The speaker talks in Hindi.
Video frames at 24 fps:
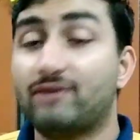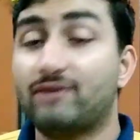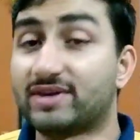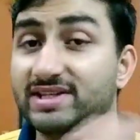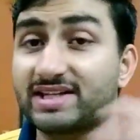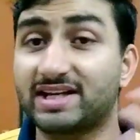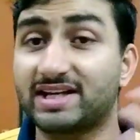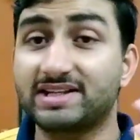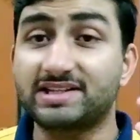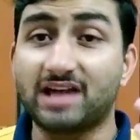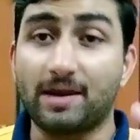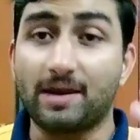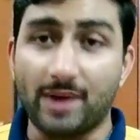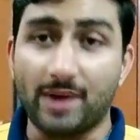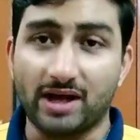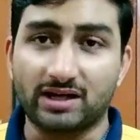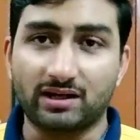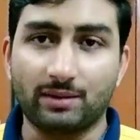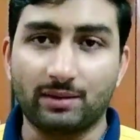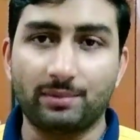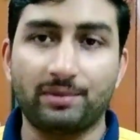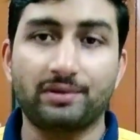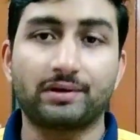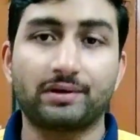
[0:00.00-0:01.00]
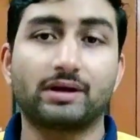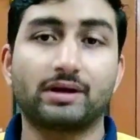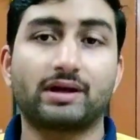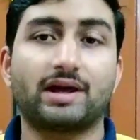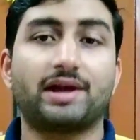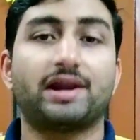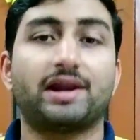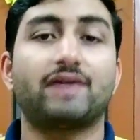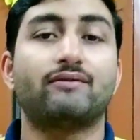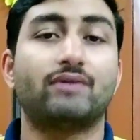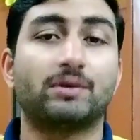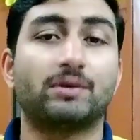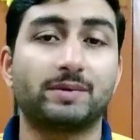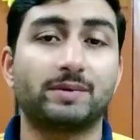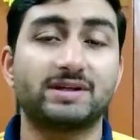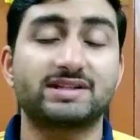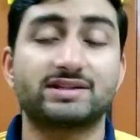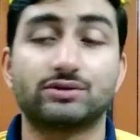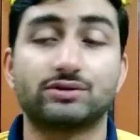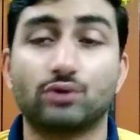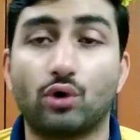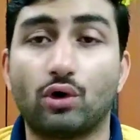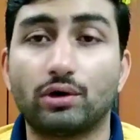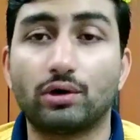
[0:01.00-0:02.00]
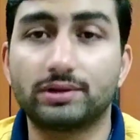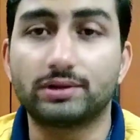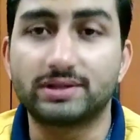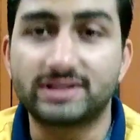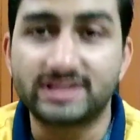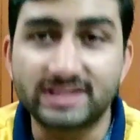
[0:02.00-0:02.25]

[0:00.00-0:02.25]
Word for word: वैसे ही यहाँ पे अगला ट्रेंड निकल गया वन प्लस नॉट